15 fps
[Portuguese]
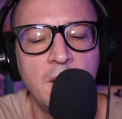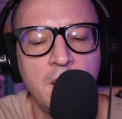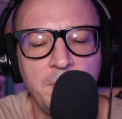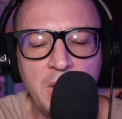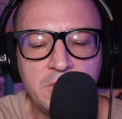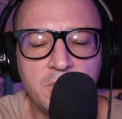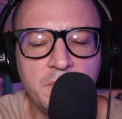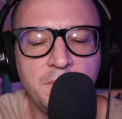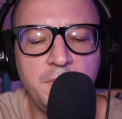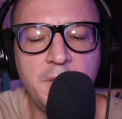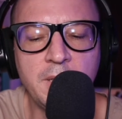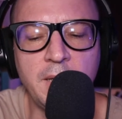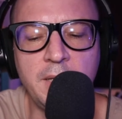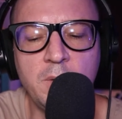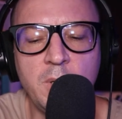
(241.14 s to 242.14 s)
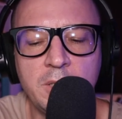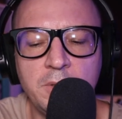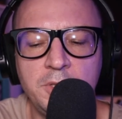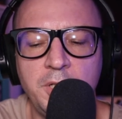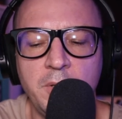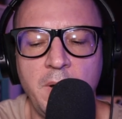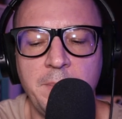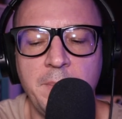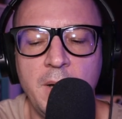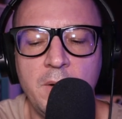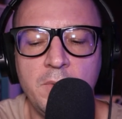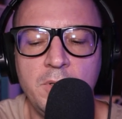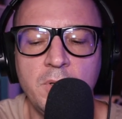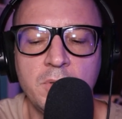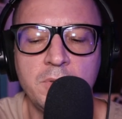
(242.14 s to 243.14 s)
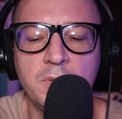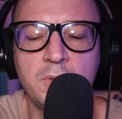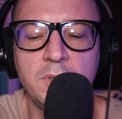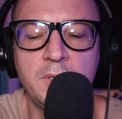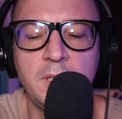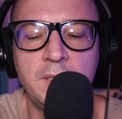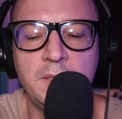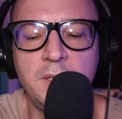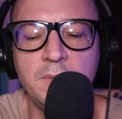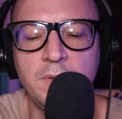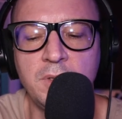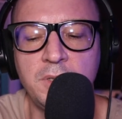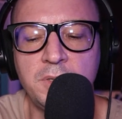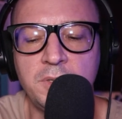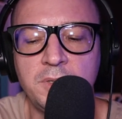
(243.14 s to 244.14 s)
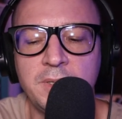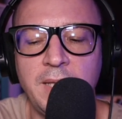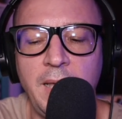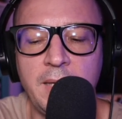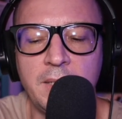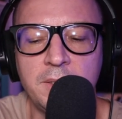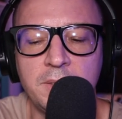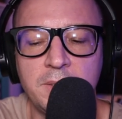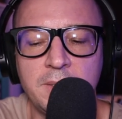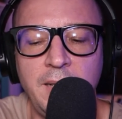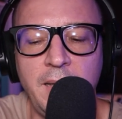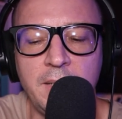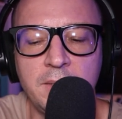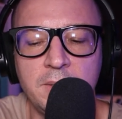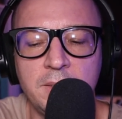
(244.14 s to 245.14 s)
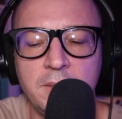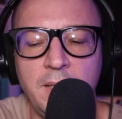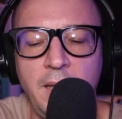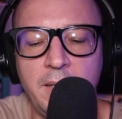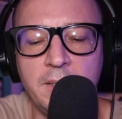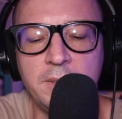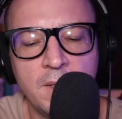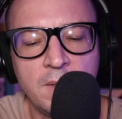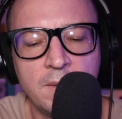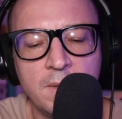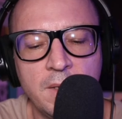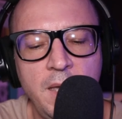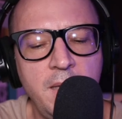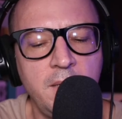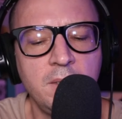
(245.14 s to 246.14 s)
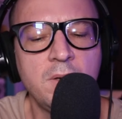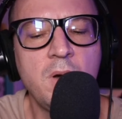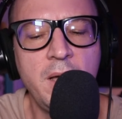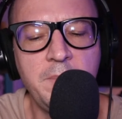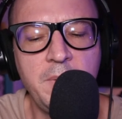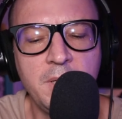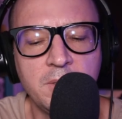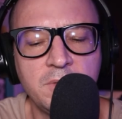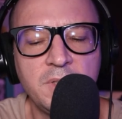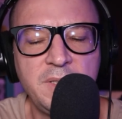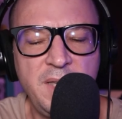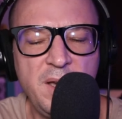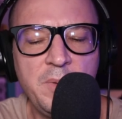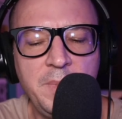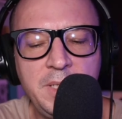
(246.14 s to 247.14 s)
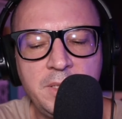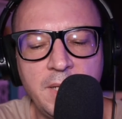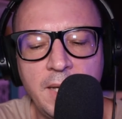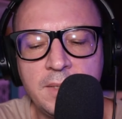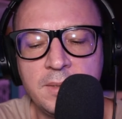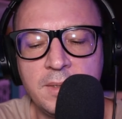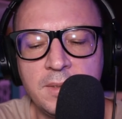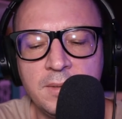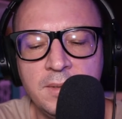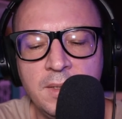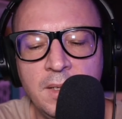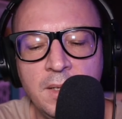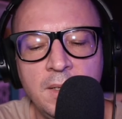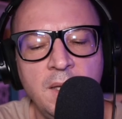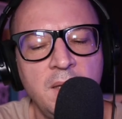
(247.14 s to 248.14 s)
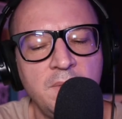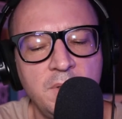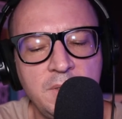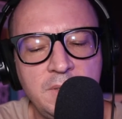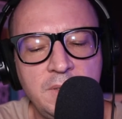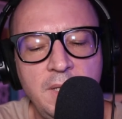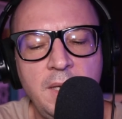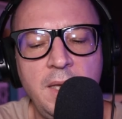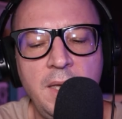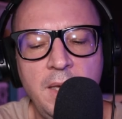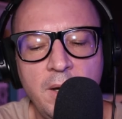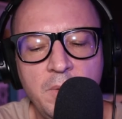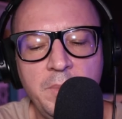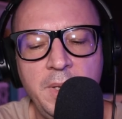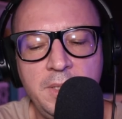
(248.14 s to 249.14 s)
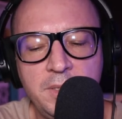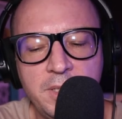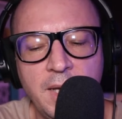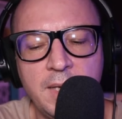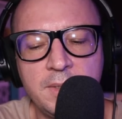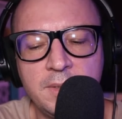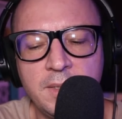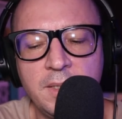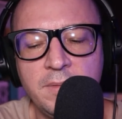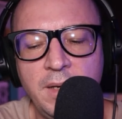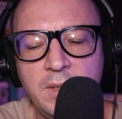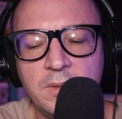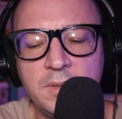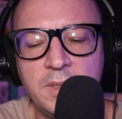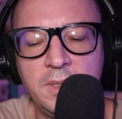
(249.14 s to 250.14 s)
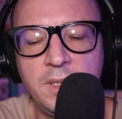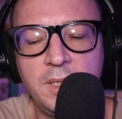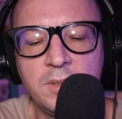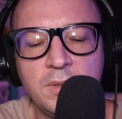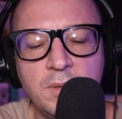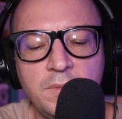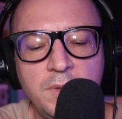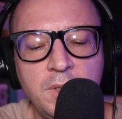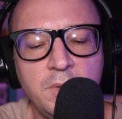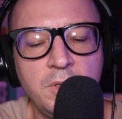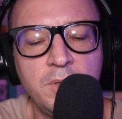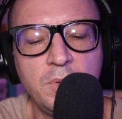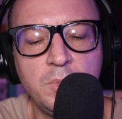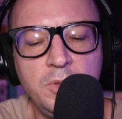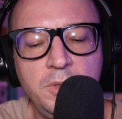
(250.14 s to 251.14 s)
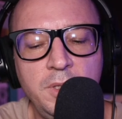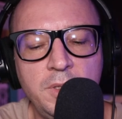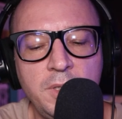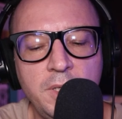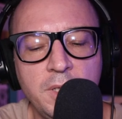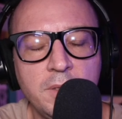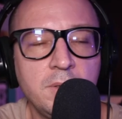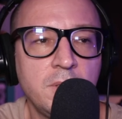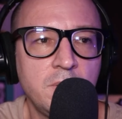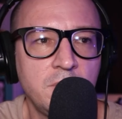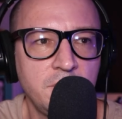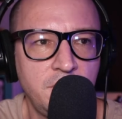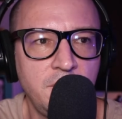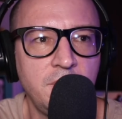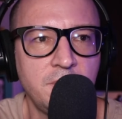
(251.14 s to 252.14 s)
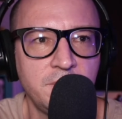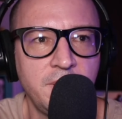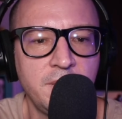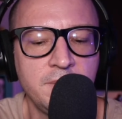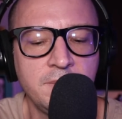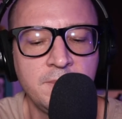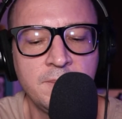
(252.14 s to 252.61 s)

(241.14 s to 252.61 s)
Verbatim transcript: Posso ouvi-la enquanto giro a mão e ouço sucessivos tlecs, tlecs, tlecs. Ei, corra menos, você realmente acha? Você realmente acha que vai conseguir resolver o que o mundo inteiro não conseguiu, né?